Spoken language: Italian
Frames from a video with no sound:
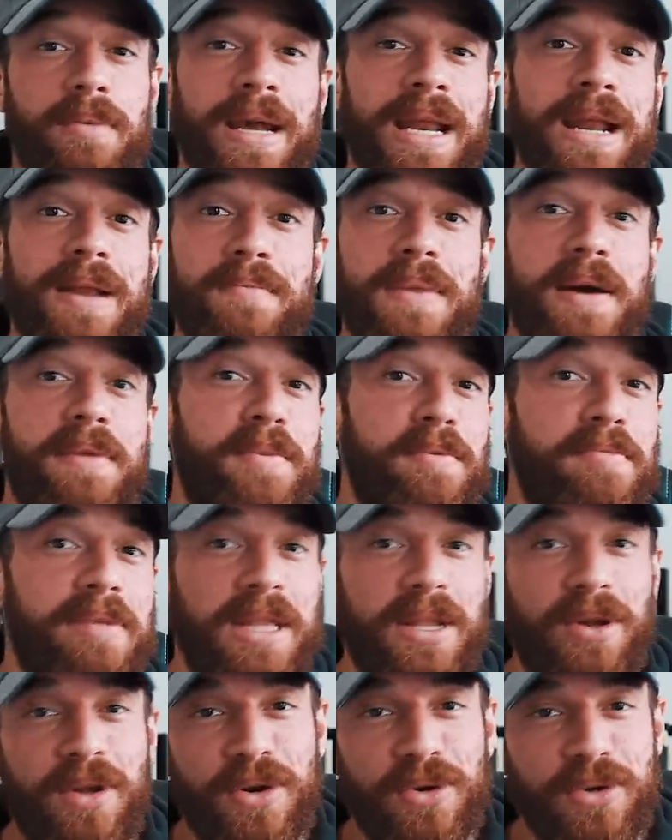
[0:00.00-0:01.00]
magari il
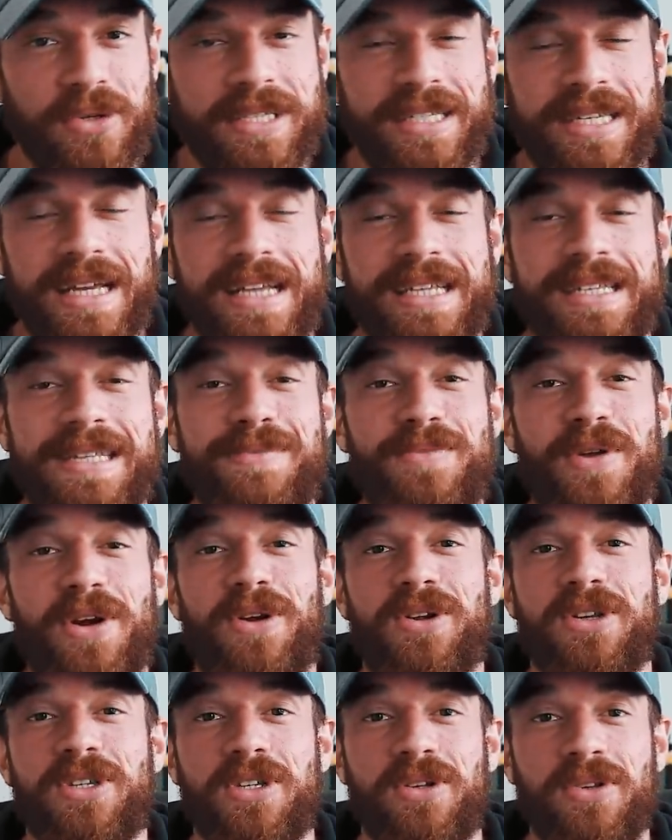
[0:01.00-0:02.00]
barbabietole rosse che
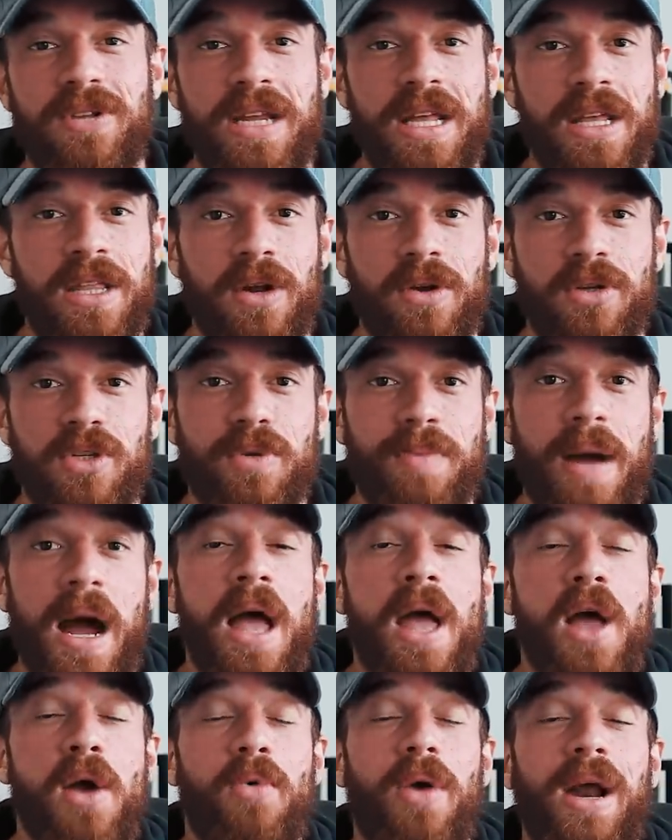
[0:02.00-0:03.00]
stimolano osseo nitrico, insomma
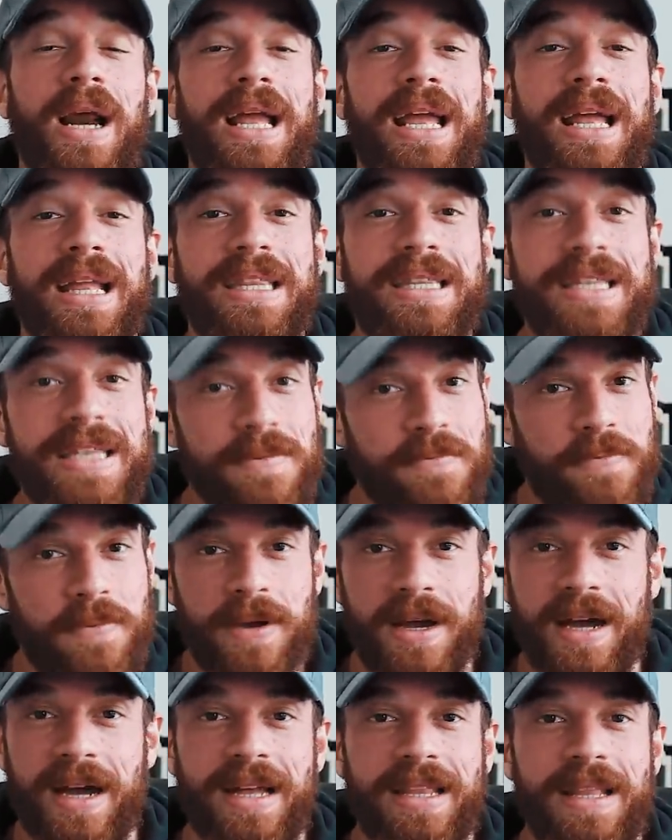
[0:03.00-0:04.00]
qualche tip
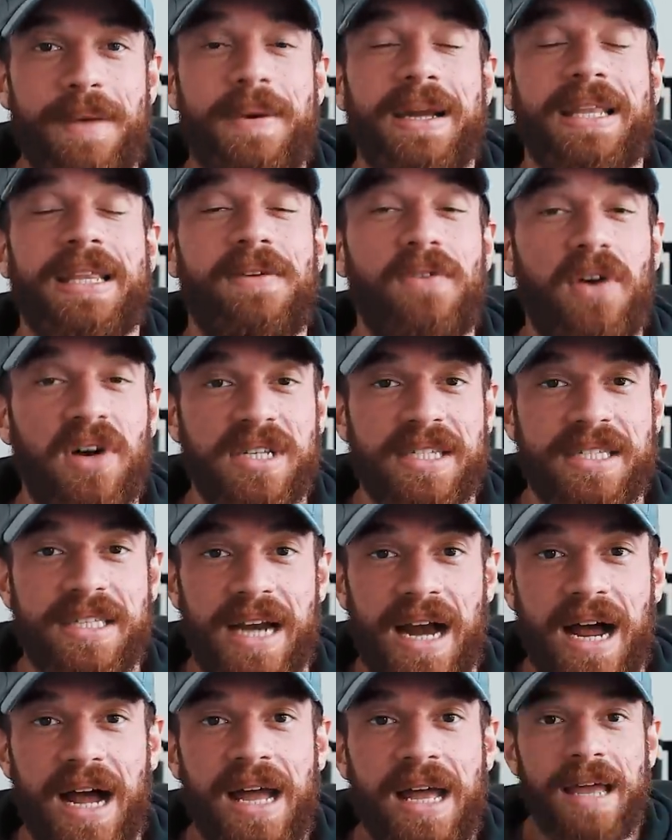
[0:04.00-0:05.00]
da parte
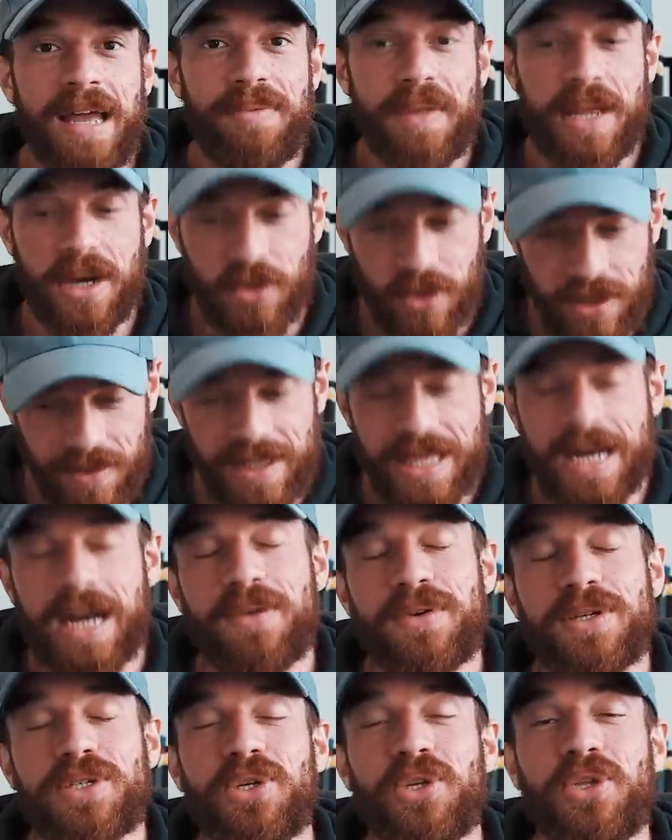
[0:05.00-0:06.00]
vostra per condividerla
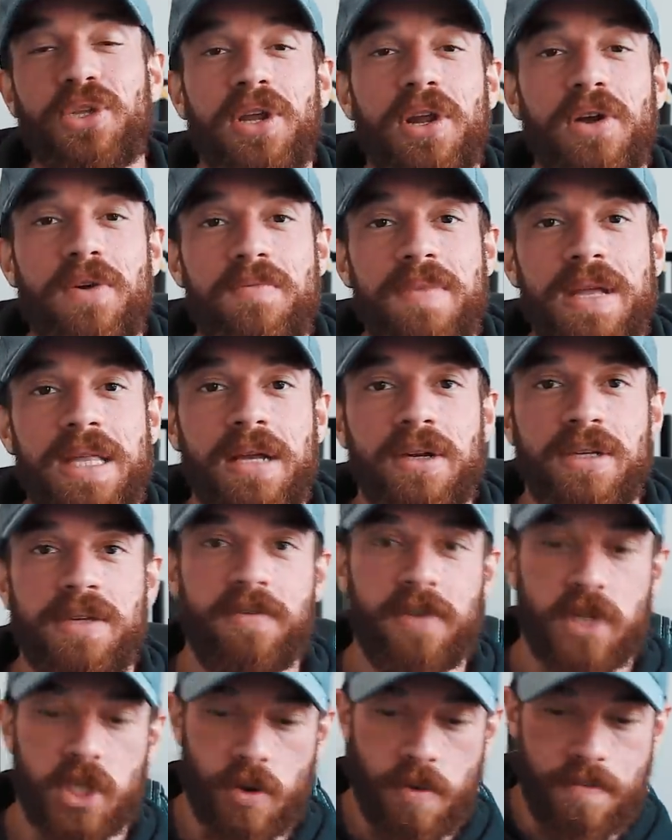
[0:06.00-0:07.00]
qua sotto nei commenti così
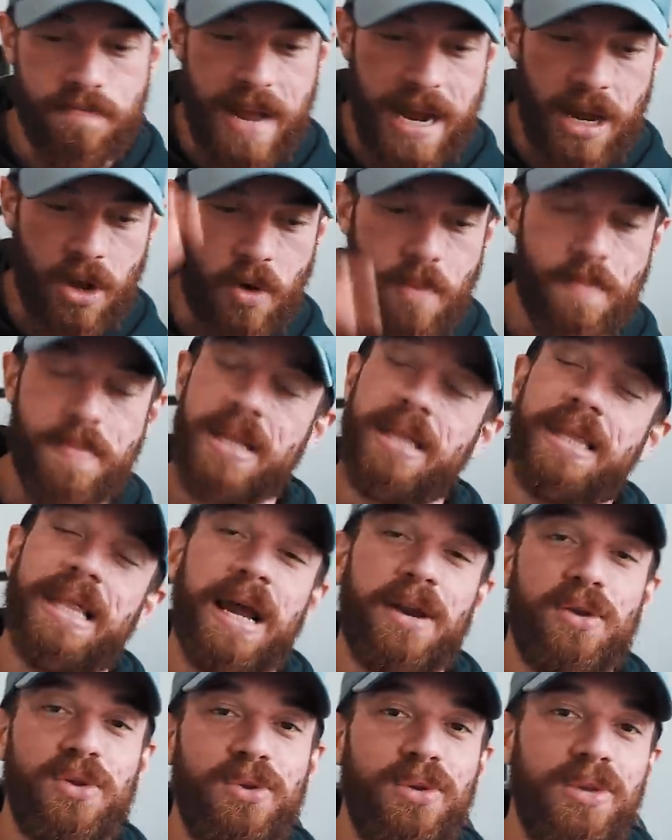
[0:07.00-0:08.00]
facciamo un bel
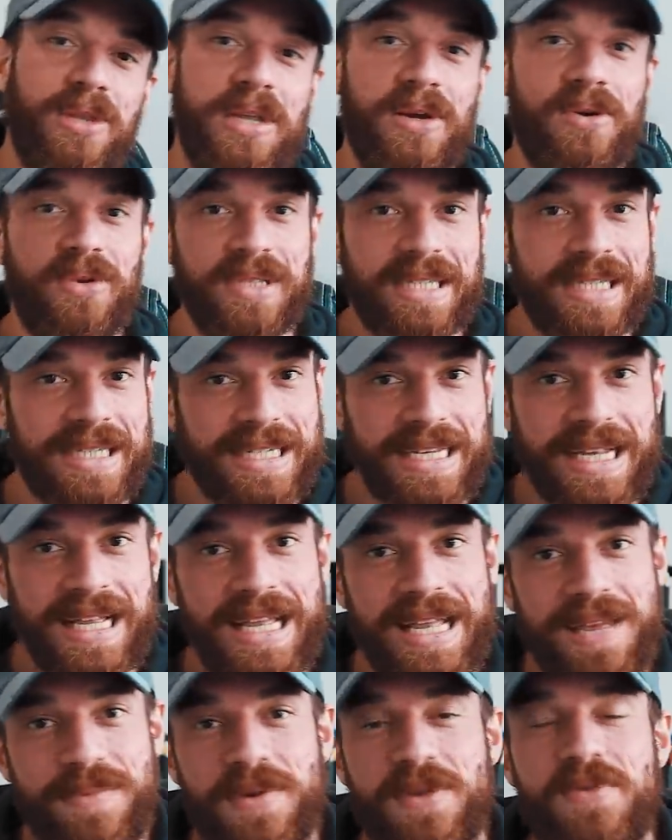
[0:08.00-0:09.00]
commentario di tutti i
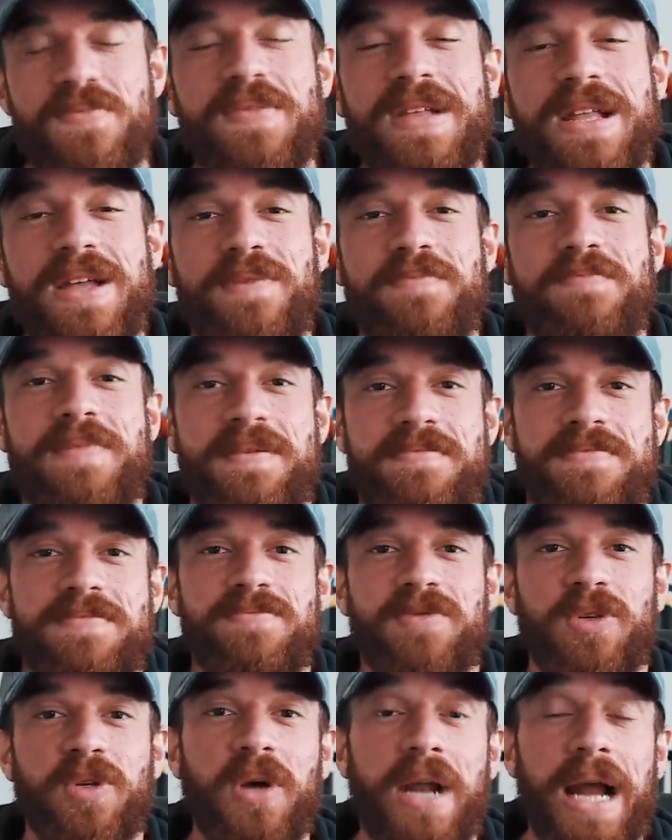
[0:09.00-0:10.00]
consigli per un miglior pump
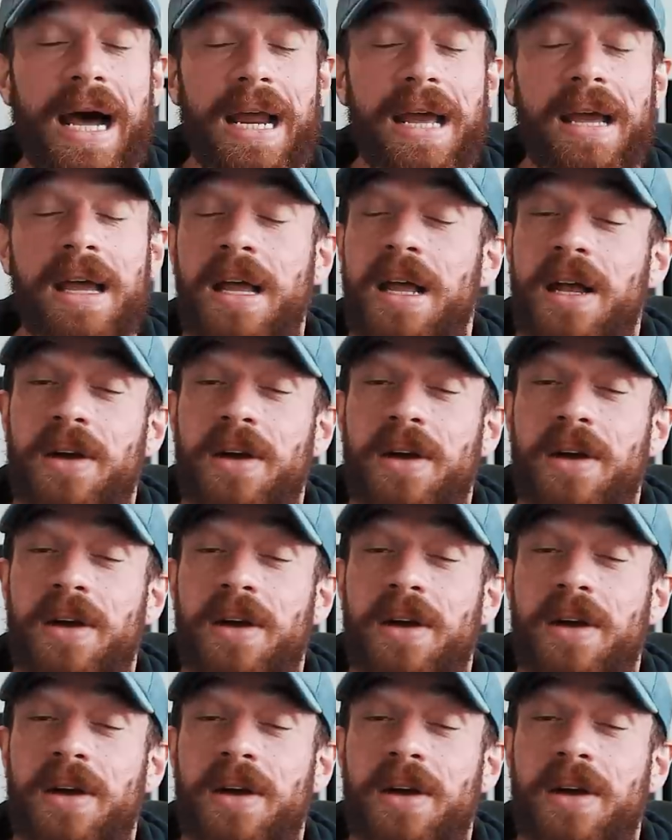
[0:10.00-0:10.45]
muscolare.